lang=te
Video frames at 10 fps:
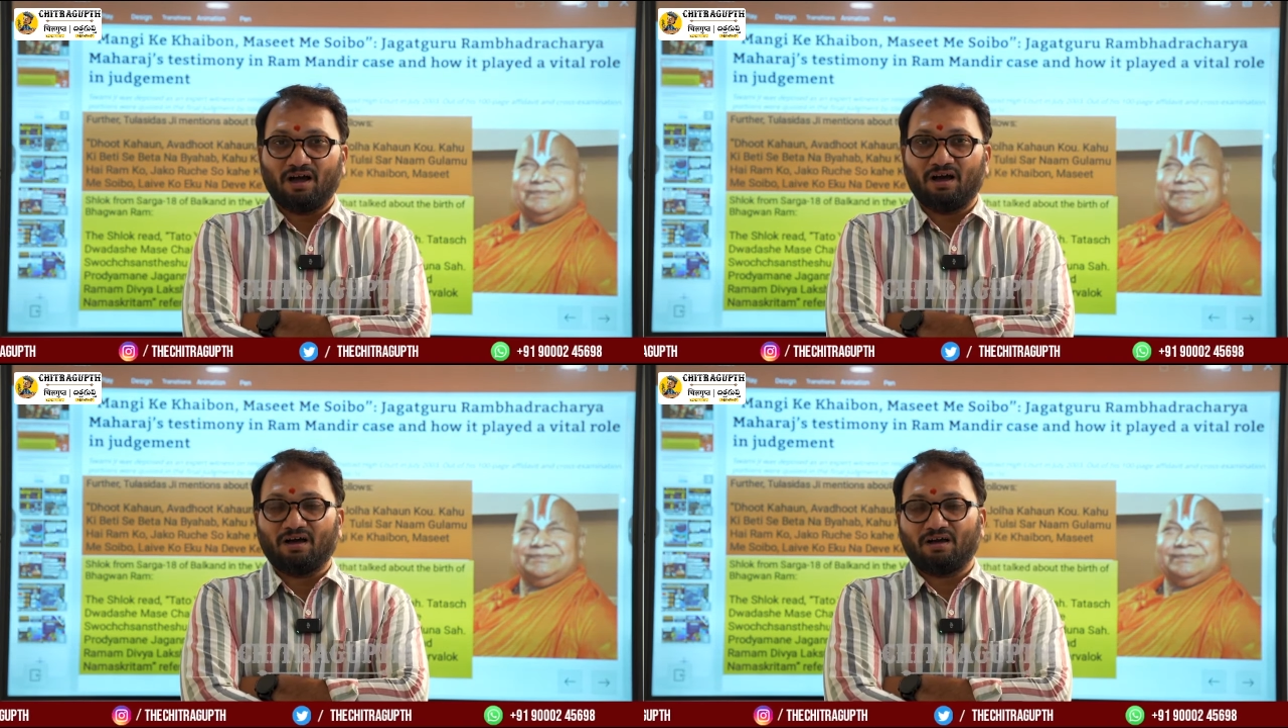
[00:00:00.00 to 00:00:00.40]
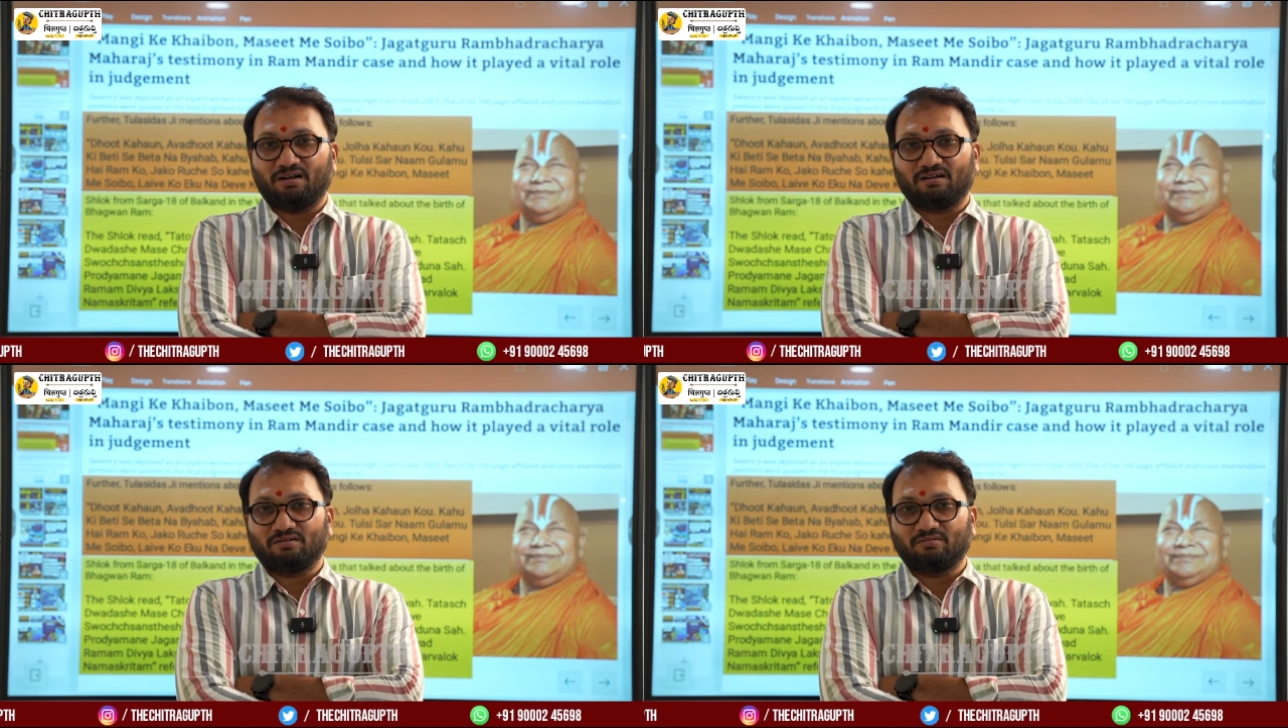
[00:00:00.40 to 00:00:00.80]
ఆ
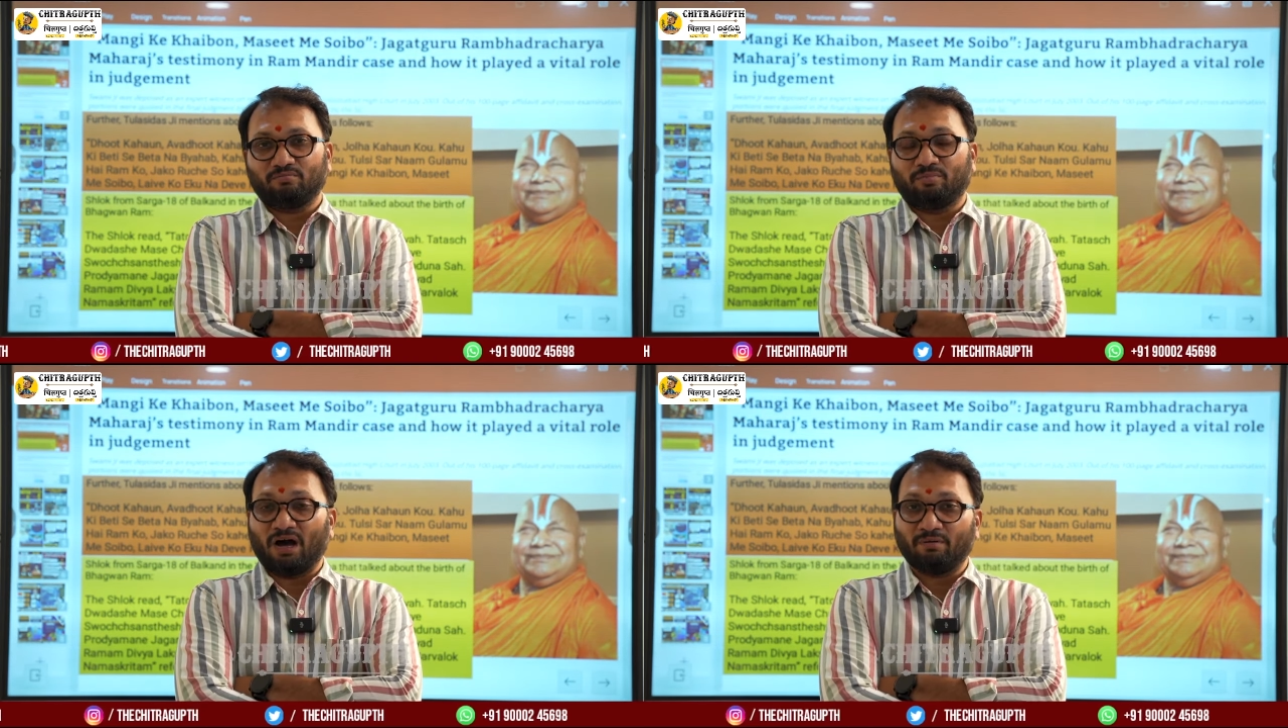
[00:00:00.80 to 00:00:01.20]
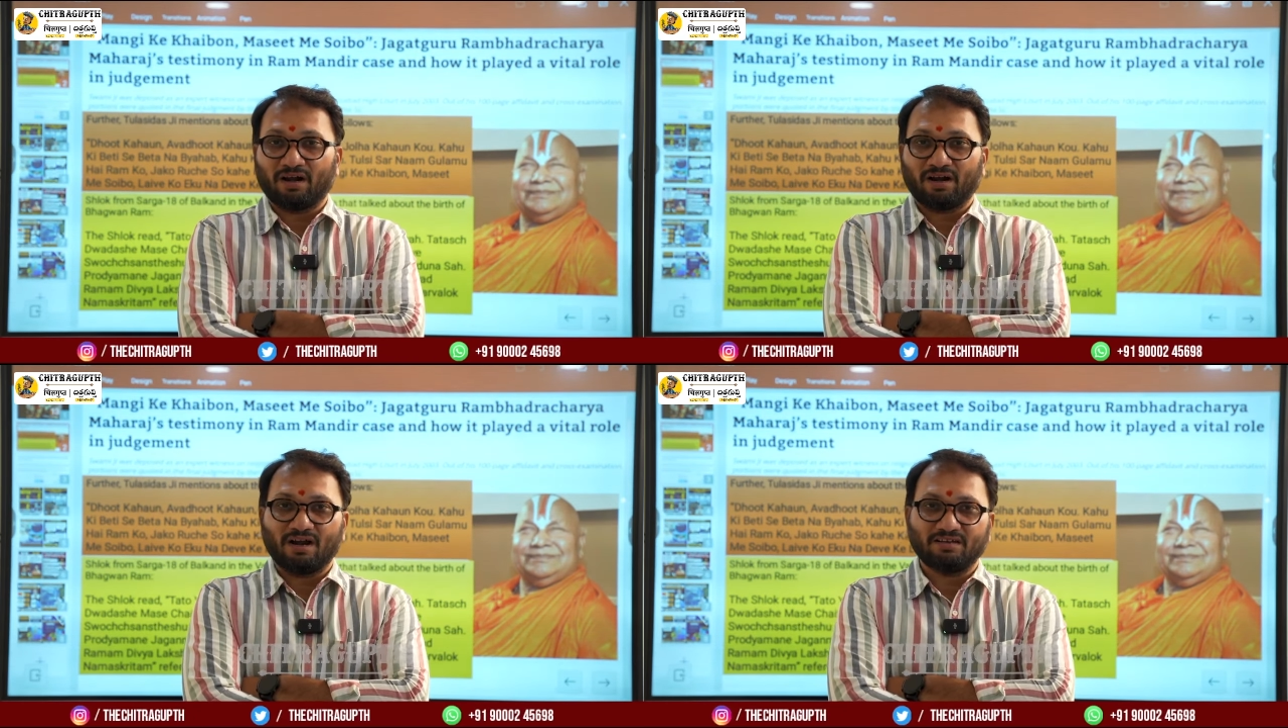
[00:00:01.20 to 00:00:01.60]

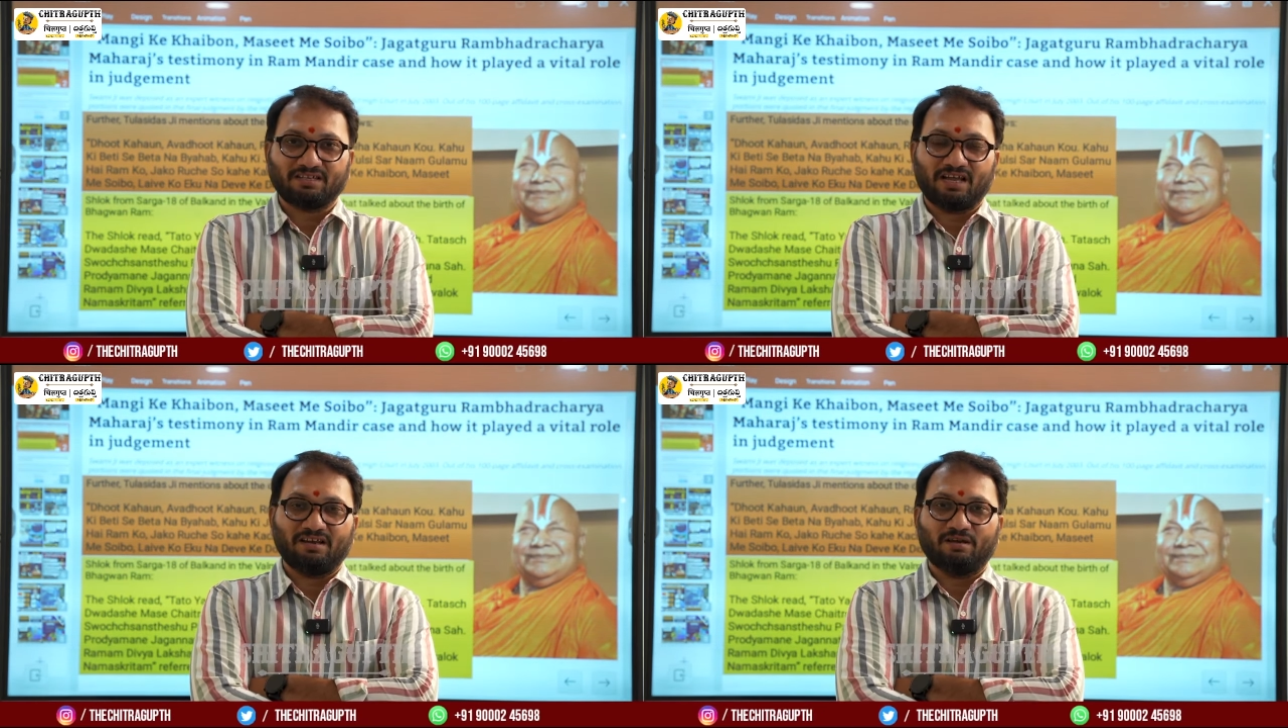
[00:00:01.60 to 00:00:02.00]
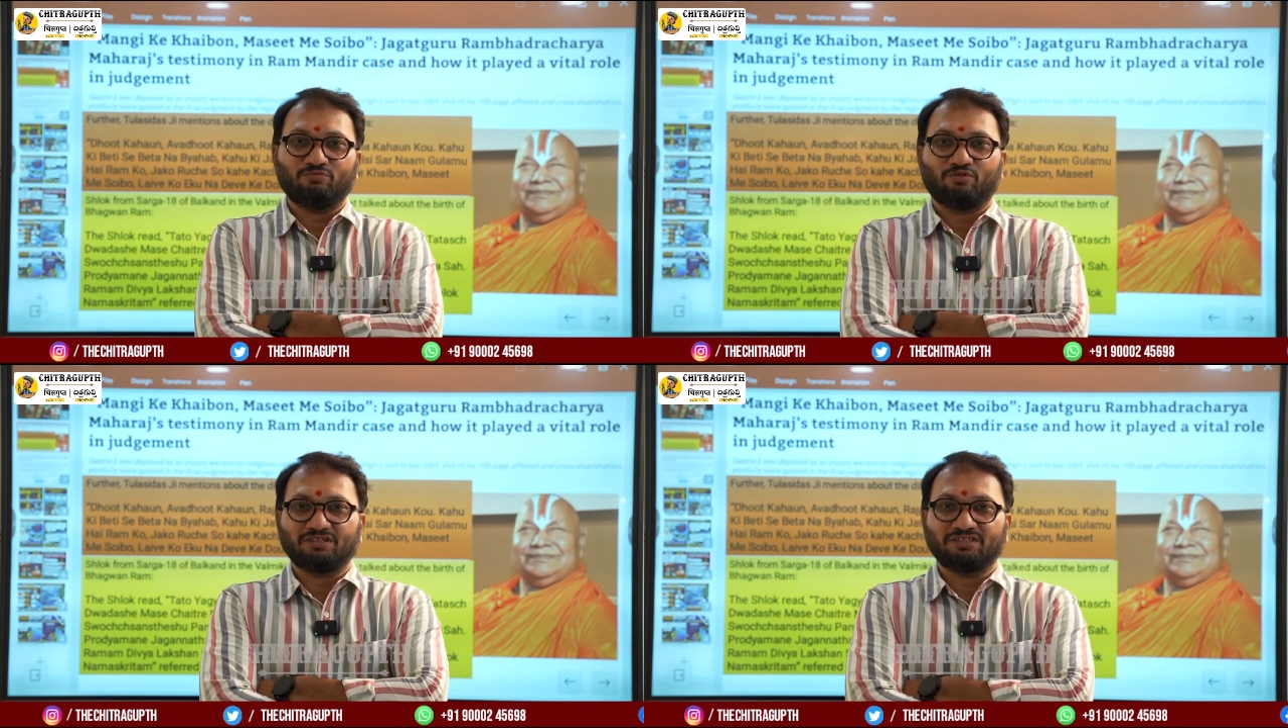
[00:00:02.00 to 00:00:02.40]
బాబర్ గాని సైన్యం
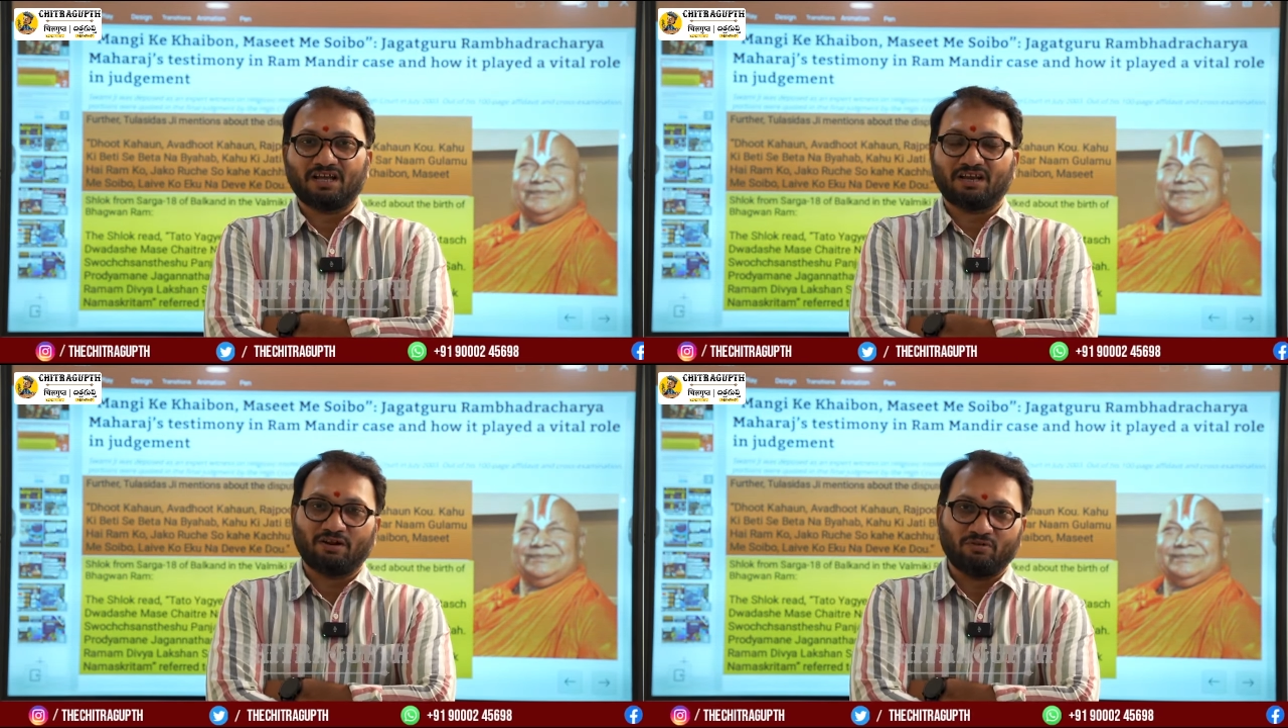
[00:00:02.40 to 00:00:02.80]
గురించి ఆయన